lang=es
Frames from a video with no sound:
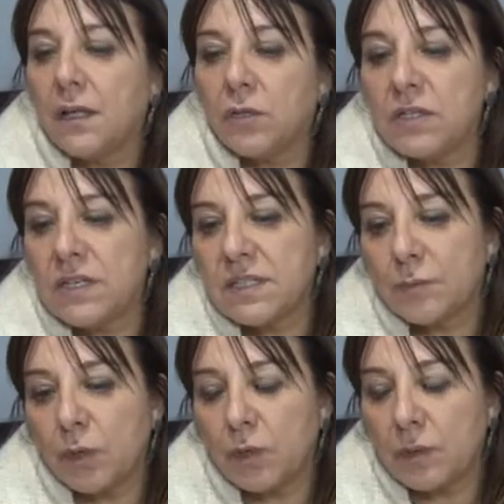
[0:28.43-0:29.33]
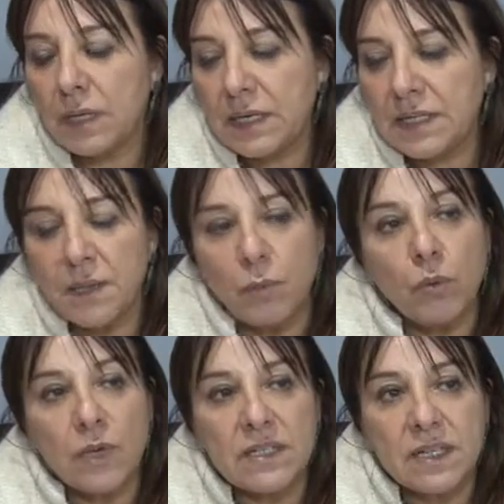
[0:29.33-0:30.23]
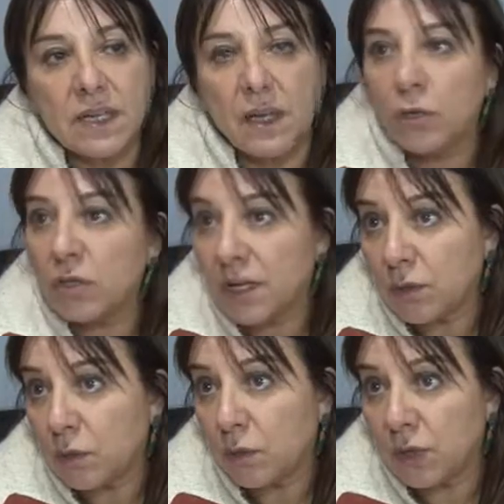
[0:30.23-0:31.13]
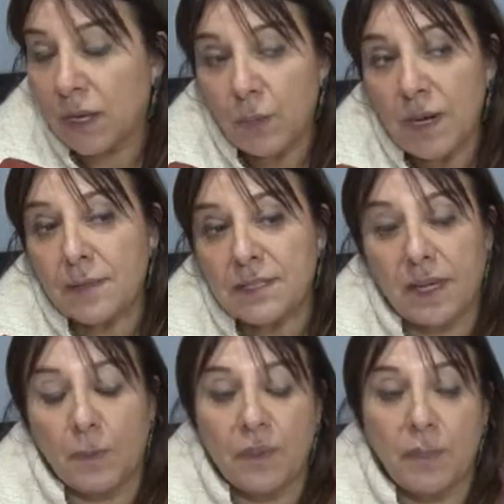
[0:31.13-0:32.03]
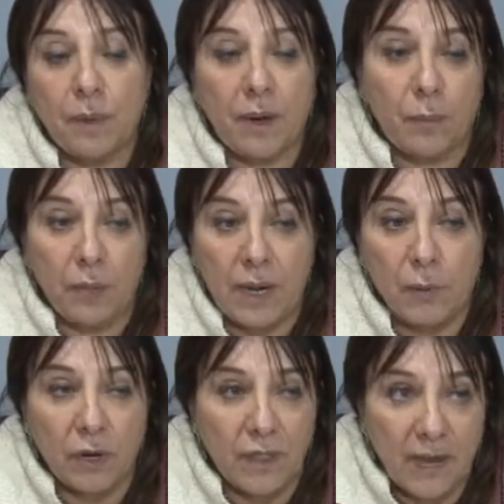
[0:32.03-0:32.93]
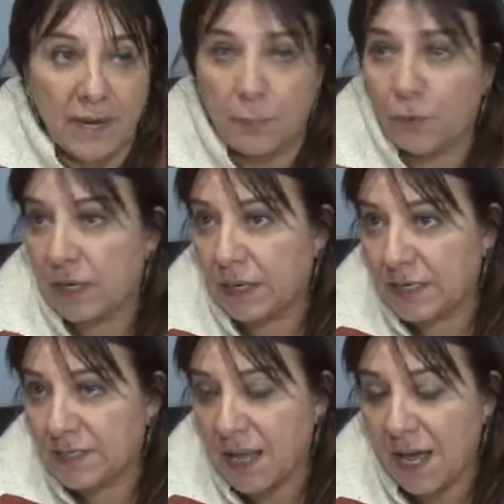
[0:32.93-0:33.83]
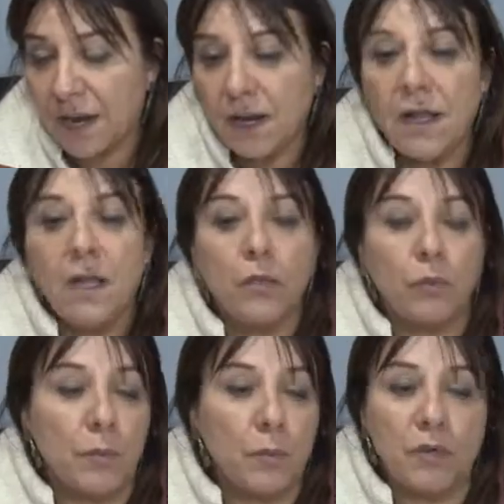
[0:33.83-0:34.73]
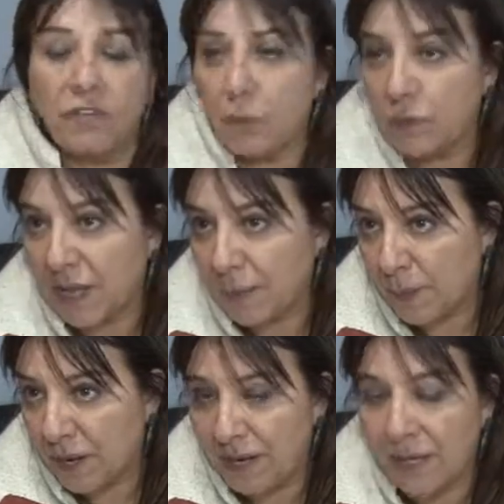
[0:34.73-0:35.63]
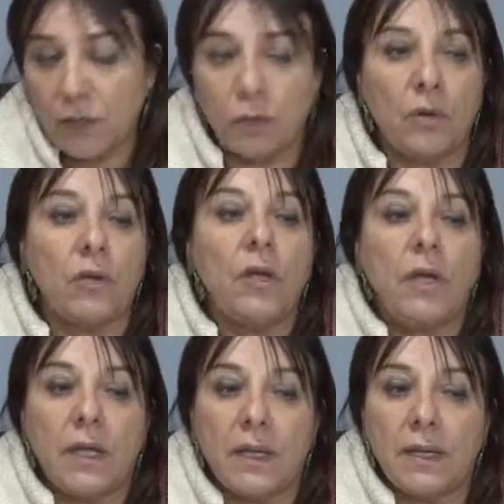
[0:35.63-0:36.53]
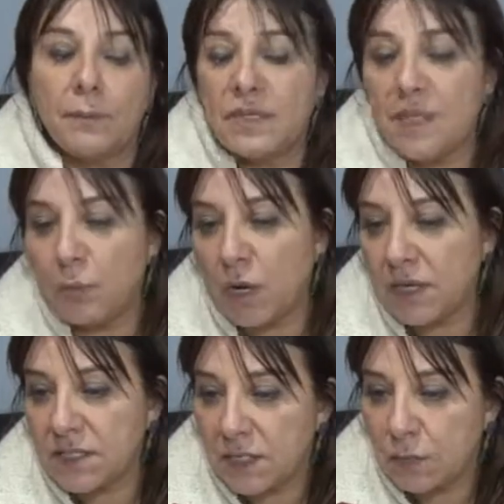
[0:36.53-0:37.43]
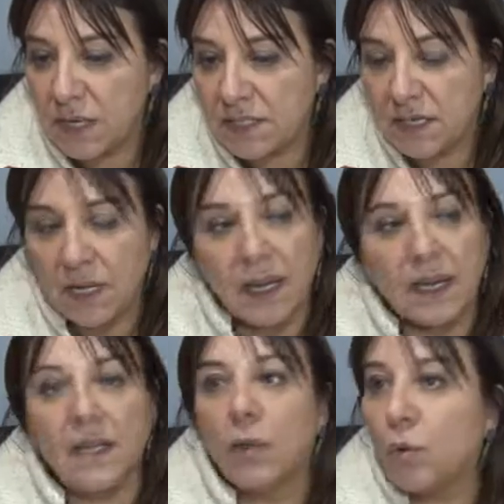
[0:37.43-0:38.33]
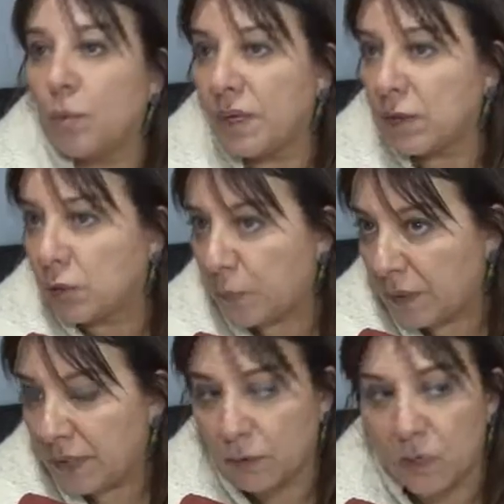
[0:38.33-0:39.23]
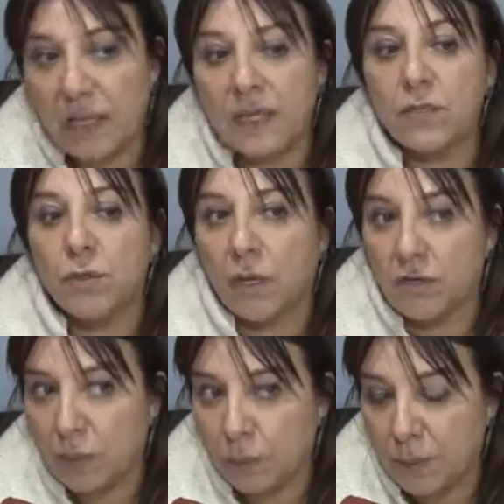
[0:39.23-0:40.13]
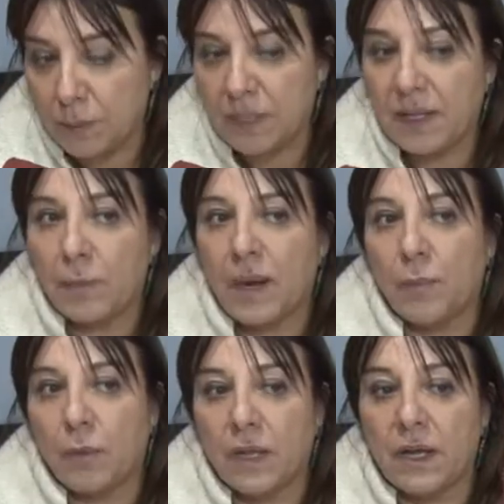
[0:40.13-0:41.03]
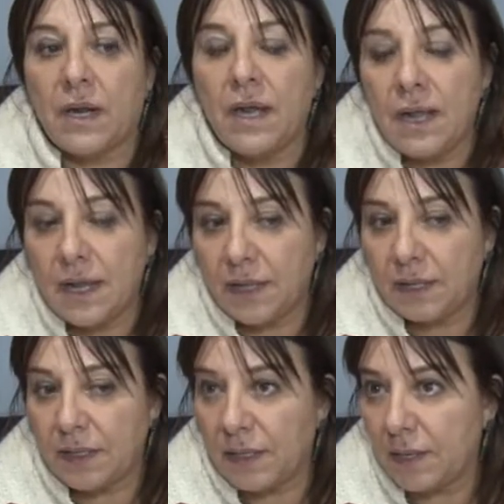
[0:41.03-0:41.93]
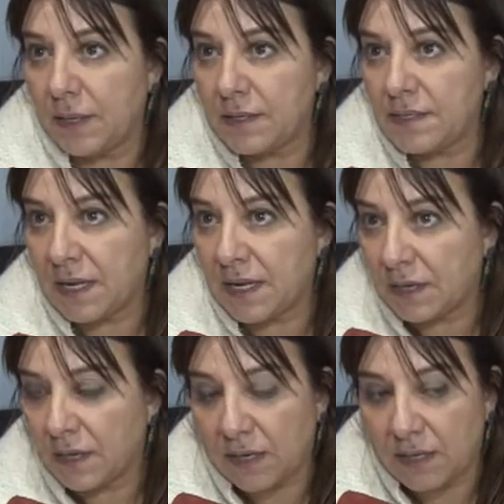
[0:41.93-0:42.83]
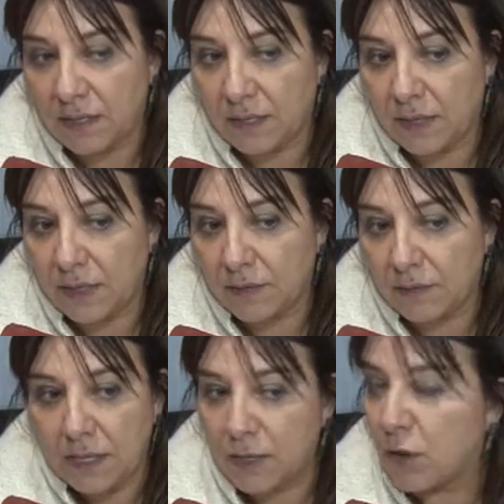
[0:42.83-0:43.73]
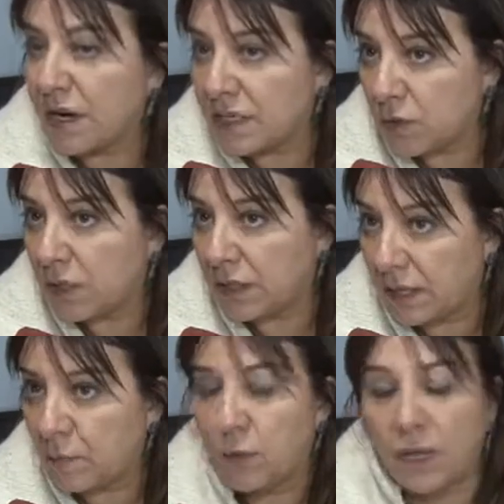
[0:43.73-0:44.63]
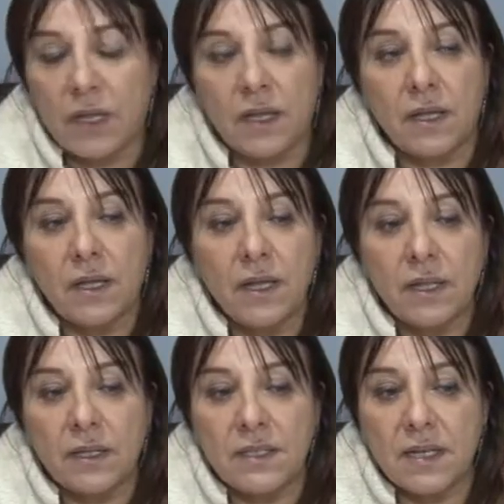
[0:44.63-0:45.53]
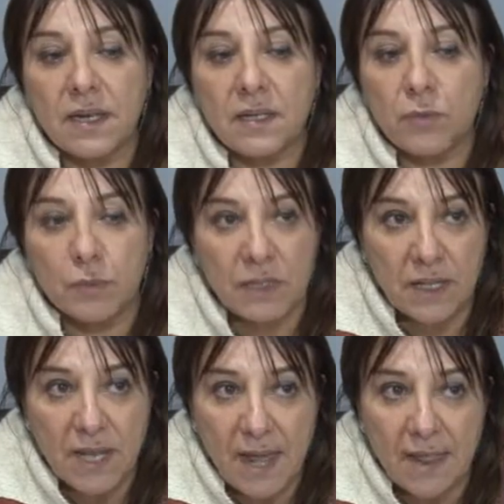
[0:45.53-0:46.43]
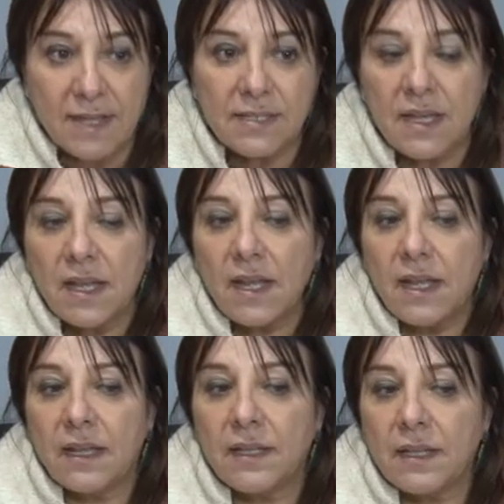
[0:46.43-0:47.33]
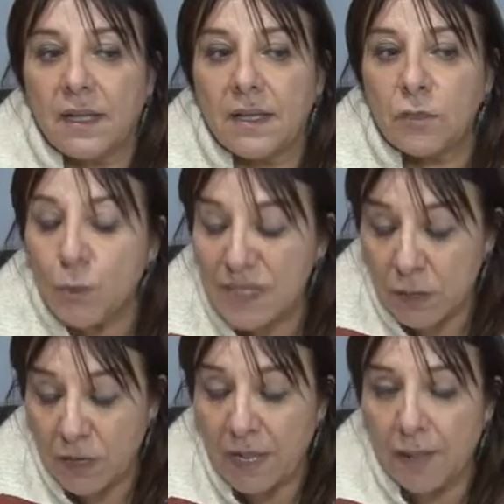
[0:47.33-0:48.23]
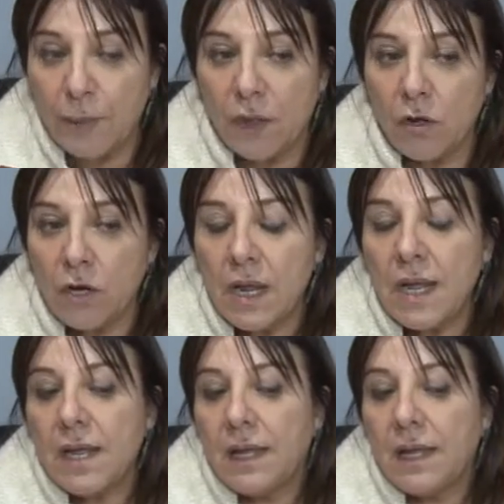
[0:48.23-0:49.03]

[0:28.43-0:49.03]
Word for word: Entonces, bueno, iniciamos una serie de contactos con la escuela básicamente para poder abordarle, poder ingresar, tuvimos dificultades para esto, empezamos a allí una serie de cartas documentos pidiendo el ingreso y que se cumplimente para poder este, seguir este, teniendo la relación que tenemos de, de ser subsidiadas, este, subvencionadas, perdón.